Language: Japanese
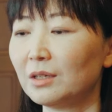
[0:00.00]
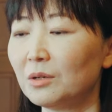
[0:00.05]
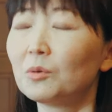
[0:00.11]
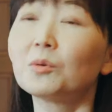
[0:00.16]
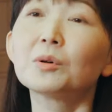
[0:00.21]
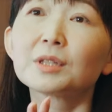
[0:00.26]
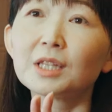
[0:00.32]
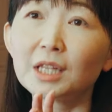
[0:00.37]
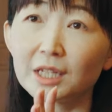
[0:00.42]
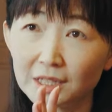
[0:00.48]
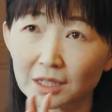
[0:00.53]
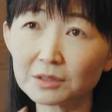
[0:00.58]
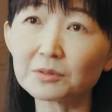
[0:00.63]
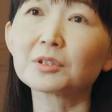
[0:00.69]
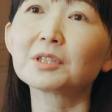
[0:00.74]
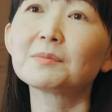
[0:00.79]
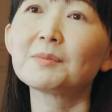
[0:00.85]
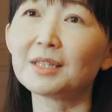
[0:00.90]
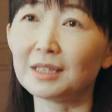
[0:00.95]
法的な
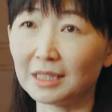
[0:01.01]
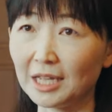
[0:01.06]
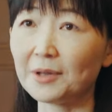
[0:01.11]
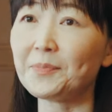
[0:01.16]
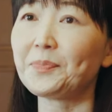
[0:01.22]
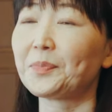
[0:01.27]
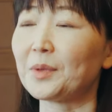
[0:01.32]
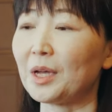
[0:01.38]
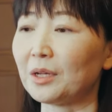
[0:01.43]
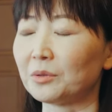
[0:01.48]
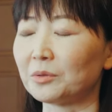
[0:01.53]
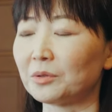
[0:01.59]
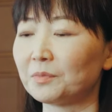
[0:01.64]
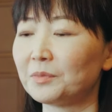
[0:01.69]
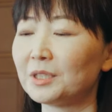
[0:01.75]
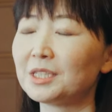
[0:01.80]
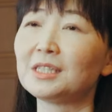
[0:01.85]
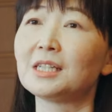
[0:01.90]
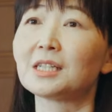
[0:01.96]
側面で、あの、
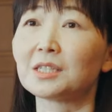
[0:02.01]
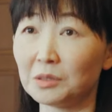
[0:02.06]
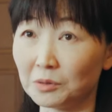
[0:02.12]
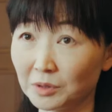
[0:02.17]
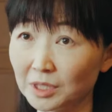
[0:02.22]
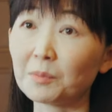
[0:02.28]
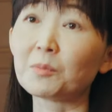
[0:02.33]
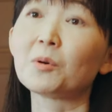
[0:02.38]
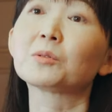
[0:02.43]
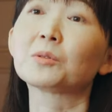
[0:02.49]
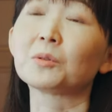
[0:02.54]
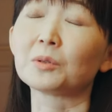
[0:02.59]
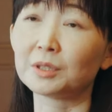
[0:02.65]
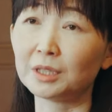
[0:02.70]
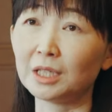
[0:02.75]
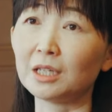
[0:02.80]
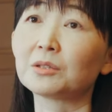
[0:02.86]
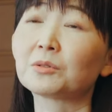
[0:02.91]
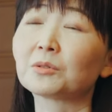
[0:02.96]
ビジネスのサポートを
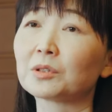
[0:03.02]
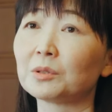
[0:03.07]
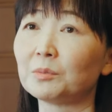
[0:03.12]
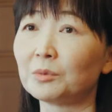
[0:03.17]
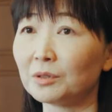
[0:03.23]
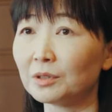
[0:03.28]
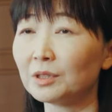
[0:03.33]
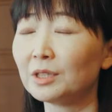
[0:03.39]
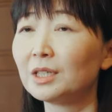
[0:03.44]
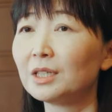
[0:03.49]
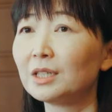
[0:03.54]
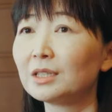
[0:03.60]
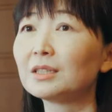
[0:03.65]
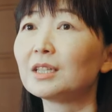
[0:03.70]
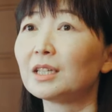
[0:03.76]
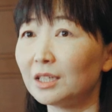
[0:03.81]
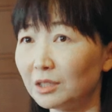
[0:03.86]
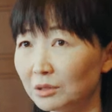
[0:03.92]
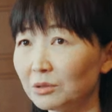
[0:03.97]
していくことも
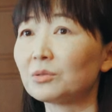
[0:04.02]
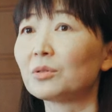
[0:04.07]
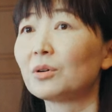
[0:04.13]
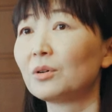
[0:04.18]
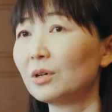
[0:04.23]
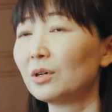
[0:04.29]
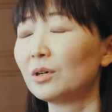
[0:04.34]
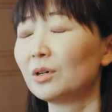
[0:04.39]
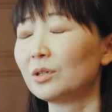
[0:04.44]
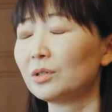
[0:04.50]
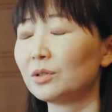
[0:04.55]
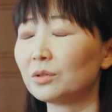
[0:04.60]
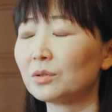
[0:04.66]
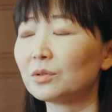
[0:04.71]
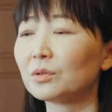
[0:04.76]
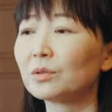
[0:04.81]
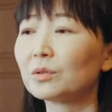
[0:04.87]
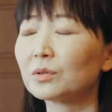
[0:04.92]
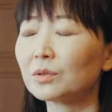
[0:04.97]
できるという
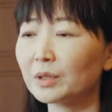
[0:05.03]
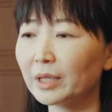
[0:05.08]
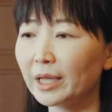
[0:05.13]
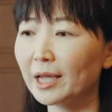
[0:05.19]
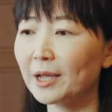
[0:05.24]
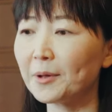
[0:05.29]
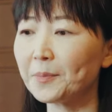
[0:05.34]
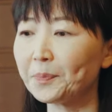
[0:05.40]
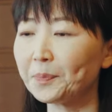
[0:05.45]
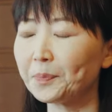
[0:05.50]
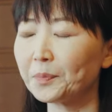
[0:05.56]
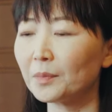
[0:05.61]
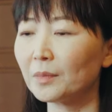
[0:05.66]
ところで、